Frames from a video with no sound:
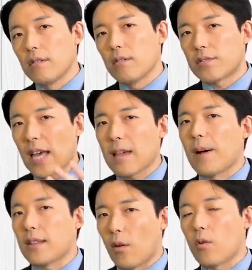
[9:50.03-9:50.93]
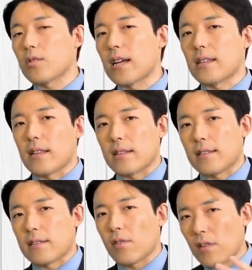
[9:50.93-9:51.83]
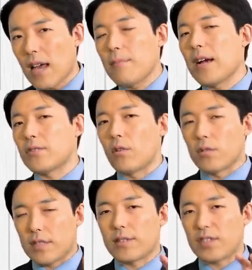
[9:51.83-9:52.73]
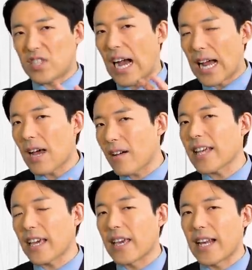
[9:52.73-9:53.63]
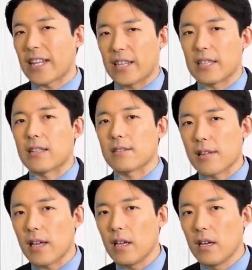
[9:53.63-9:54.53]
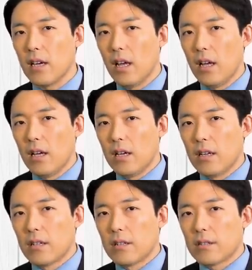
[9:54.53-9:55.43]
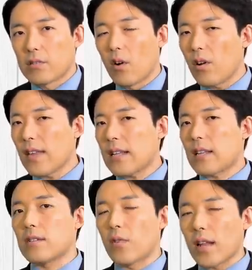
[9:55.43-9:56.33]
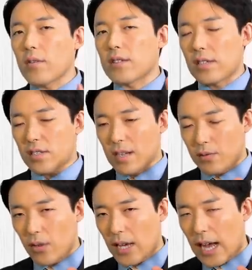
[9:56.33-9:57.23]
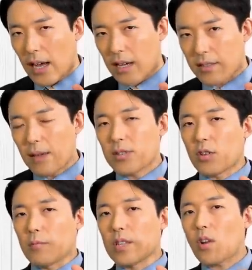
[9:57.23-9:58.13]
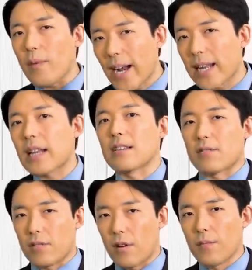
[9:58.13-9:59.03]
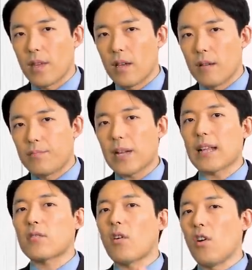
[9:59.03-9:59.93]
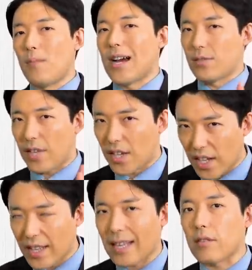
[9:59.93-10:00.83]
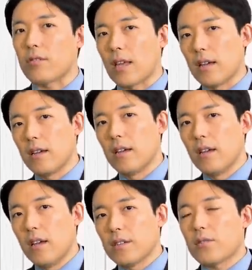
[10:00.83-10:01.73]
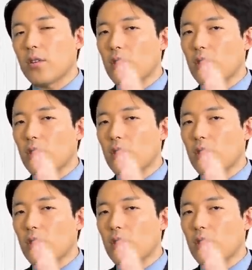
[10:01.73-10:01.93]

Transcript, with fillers: 償裁判で起こされてですね損害賠償をです、ね、支払わなきゃいけないってなったんですね。そうなそれをですねしかもそれが裁判所で認められたんですよ。プラットフォーマーの責任だって言って。そ